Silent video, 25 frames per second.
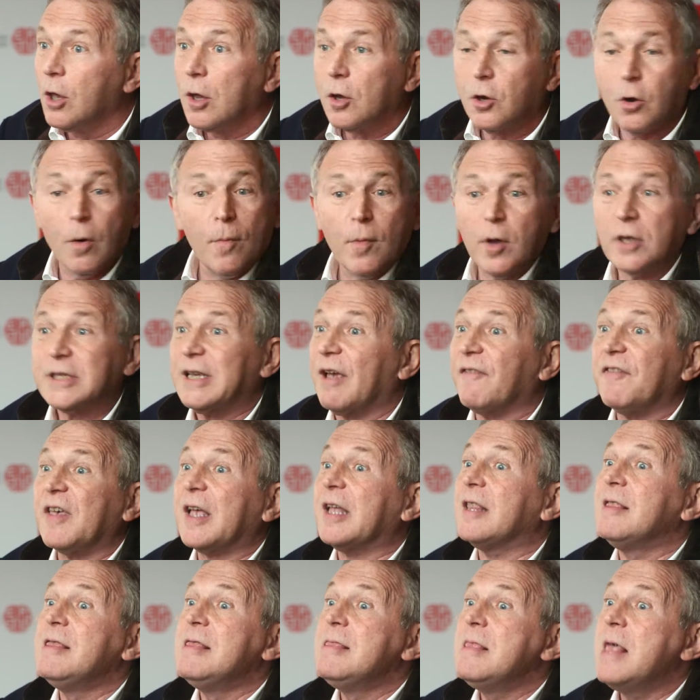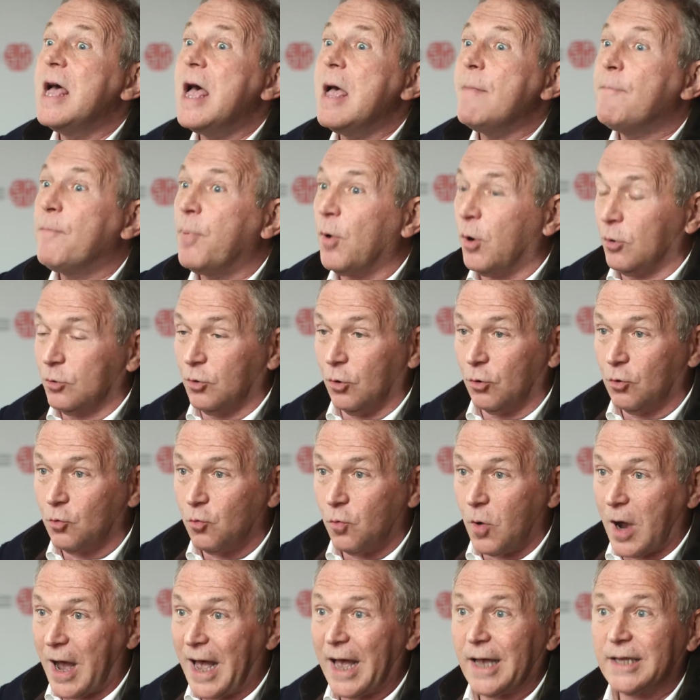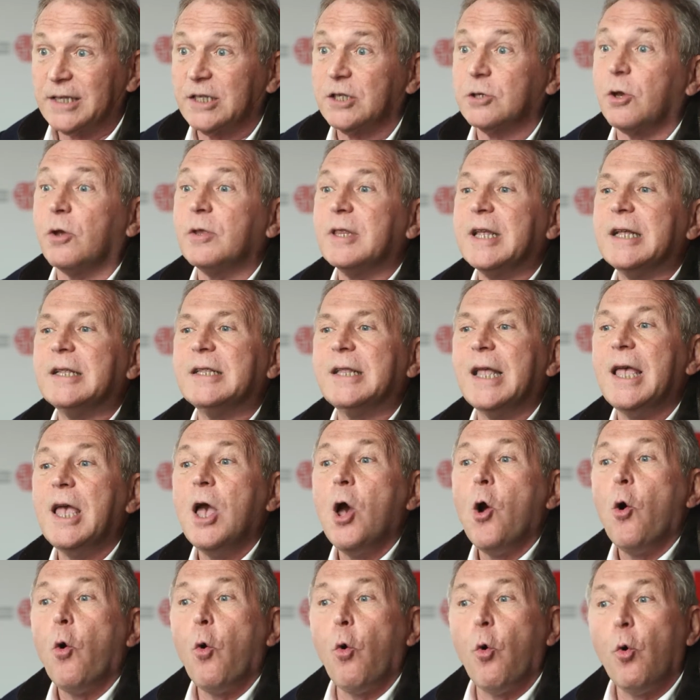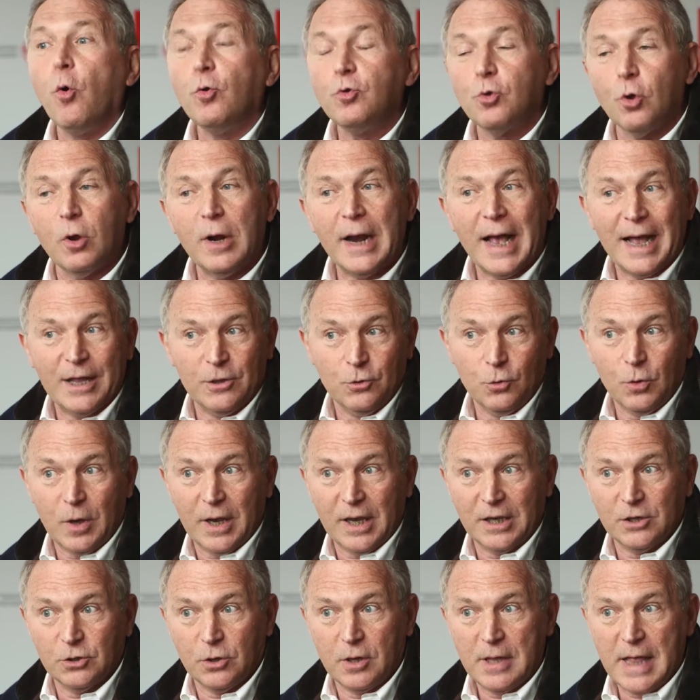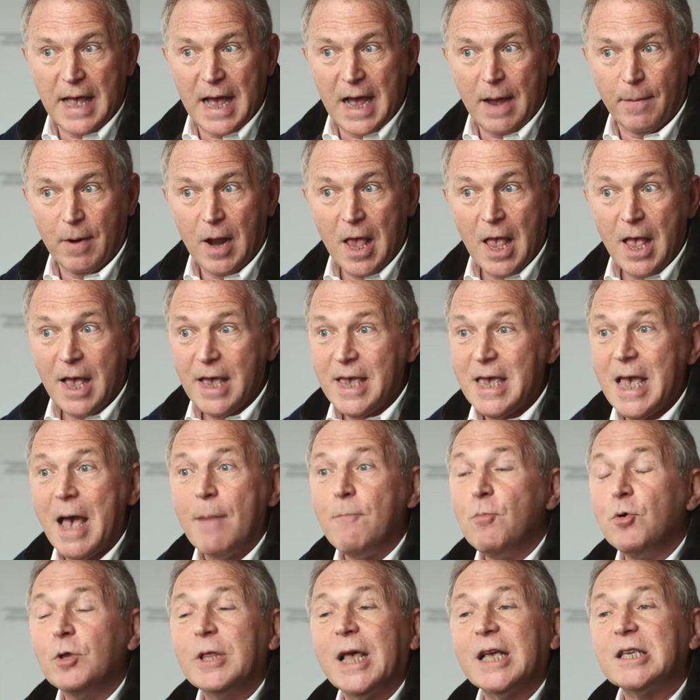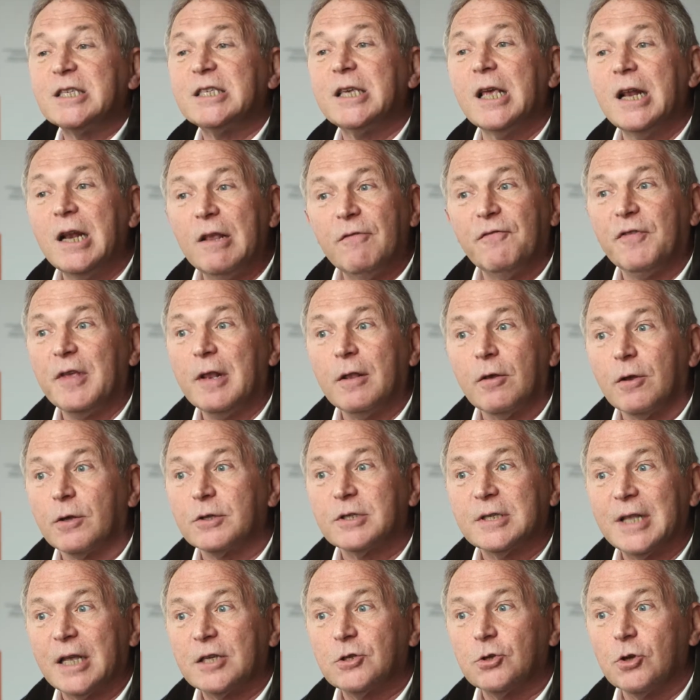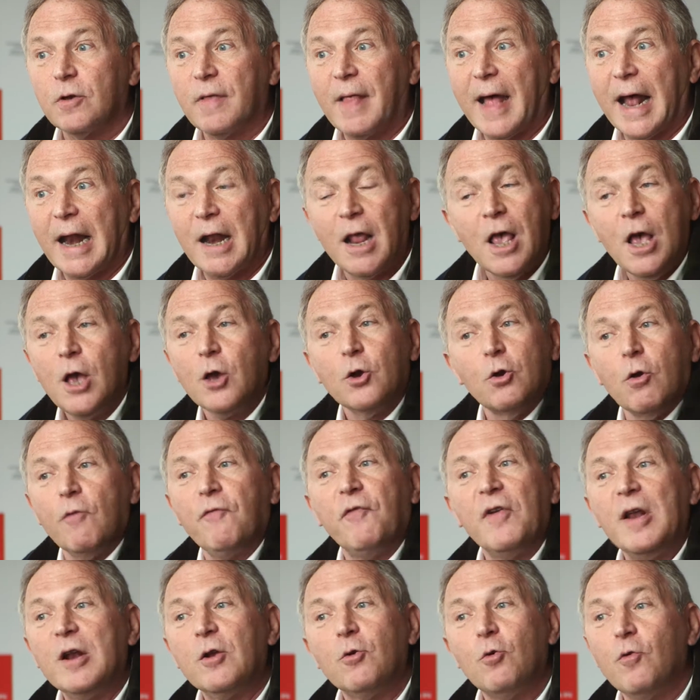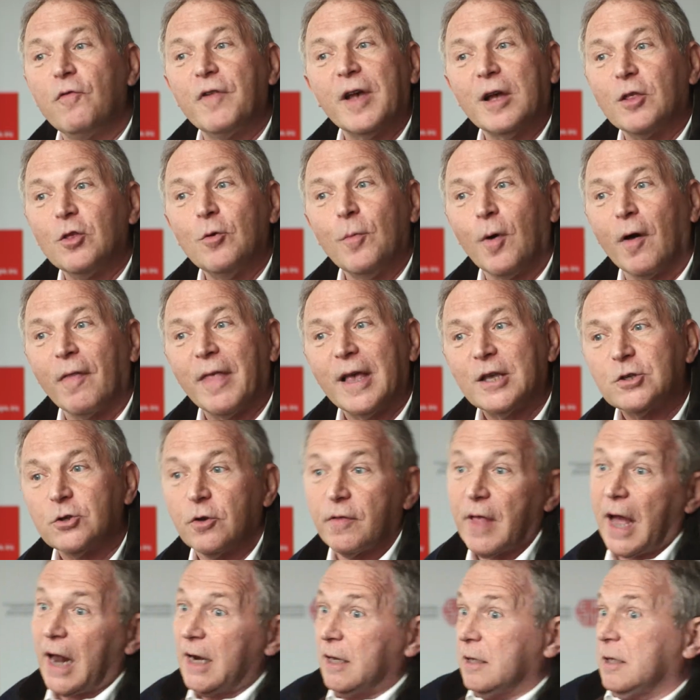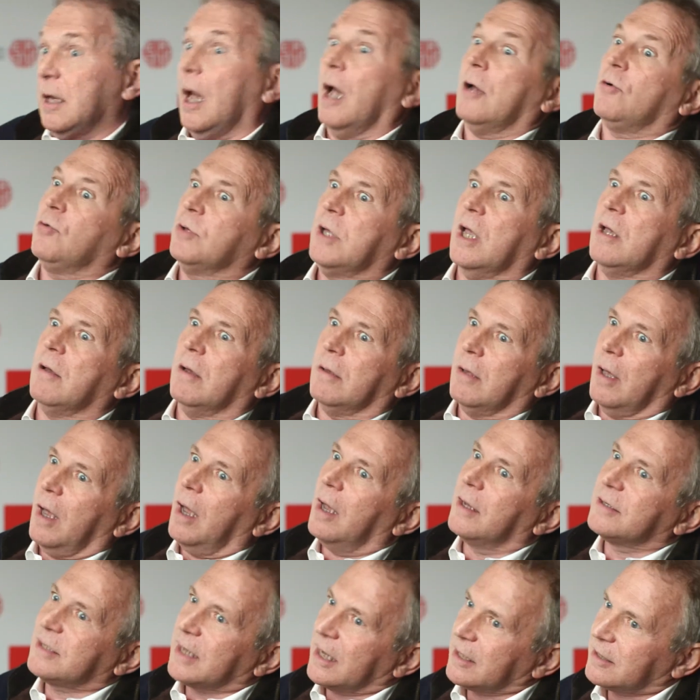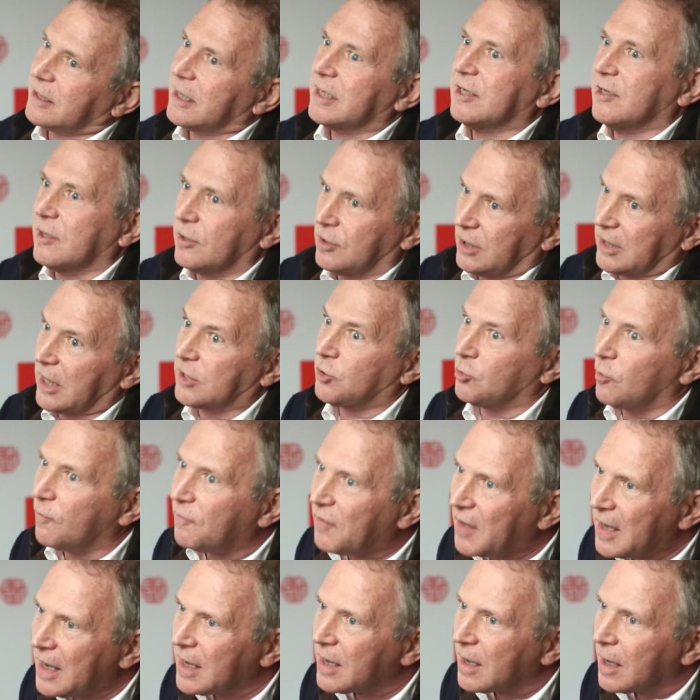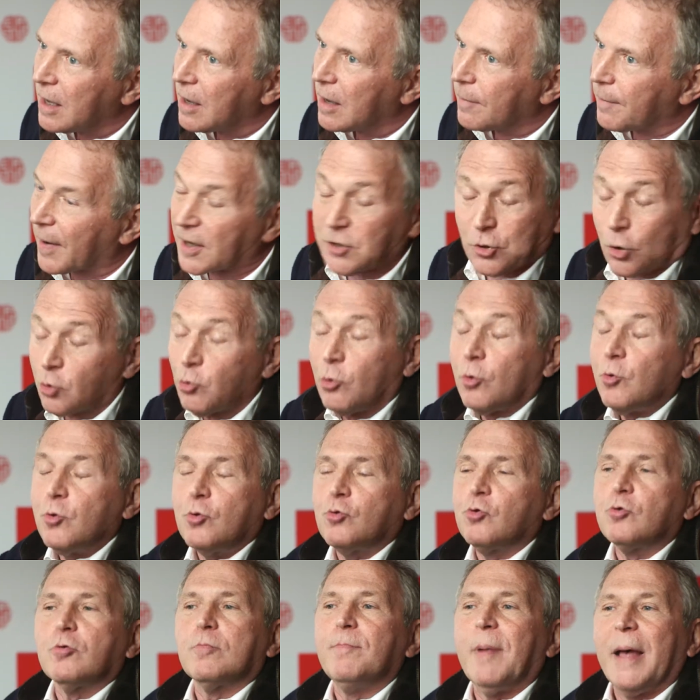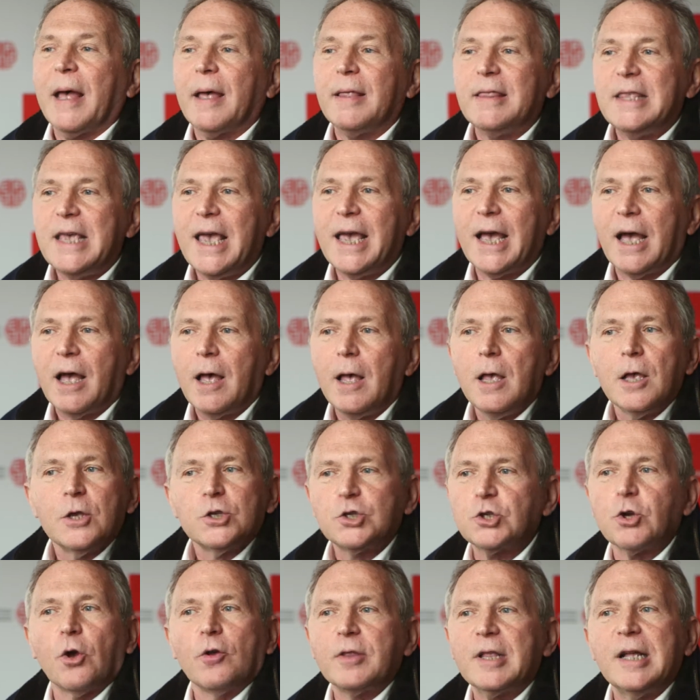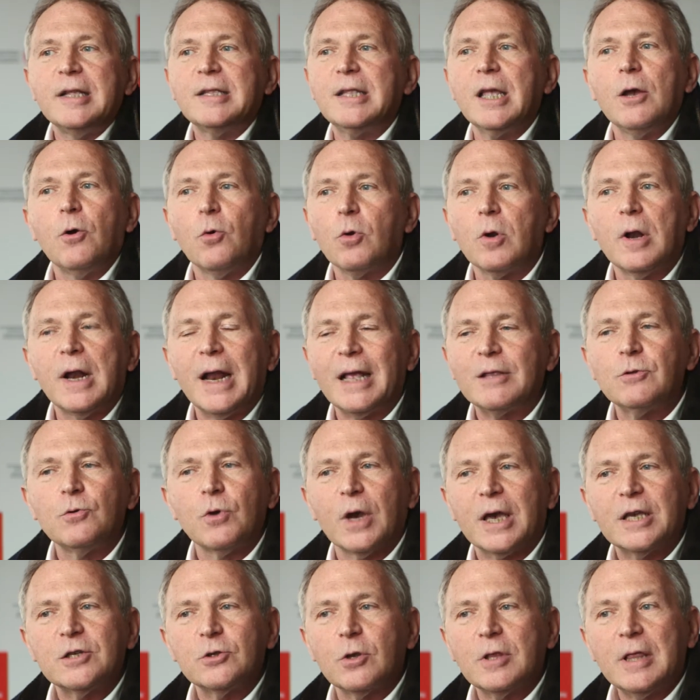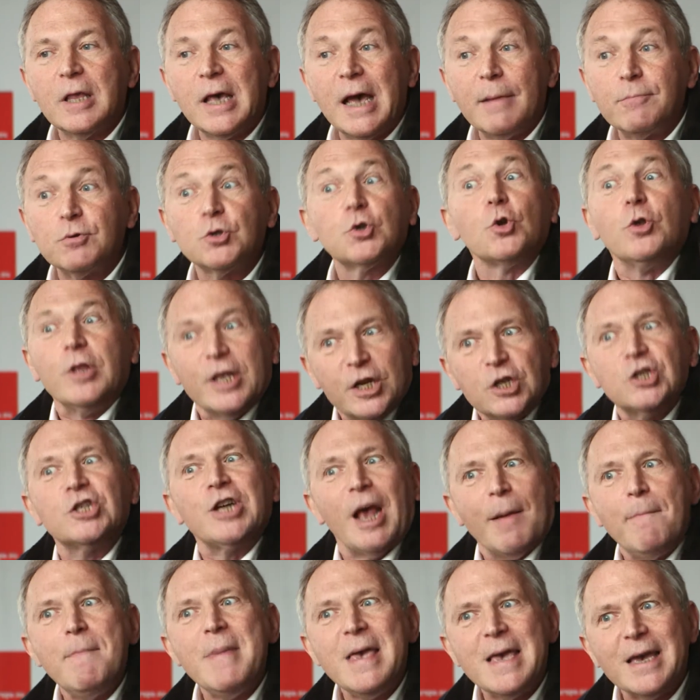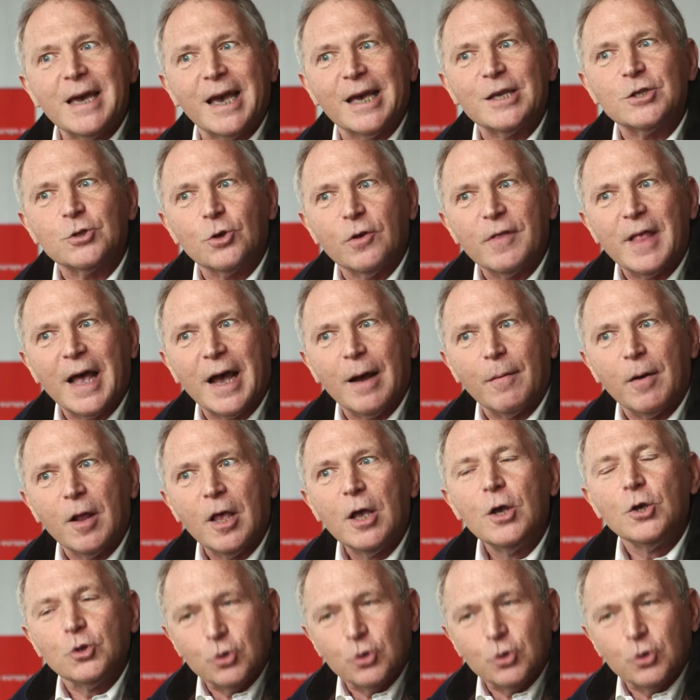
commencent à faire n'importe quoi, à s'endetter au-delà du raisonnable et à menacer les finances nationales, que fait le gouvernement national Il dit écoutez, ah, ça, ça, suffit, parce que de toute manière, s'endetter au-delà du raisonnable, ce n'est jamais raisonnable.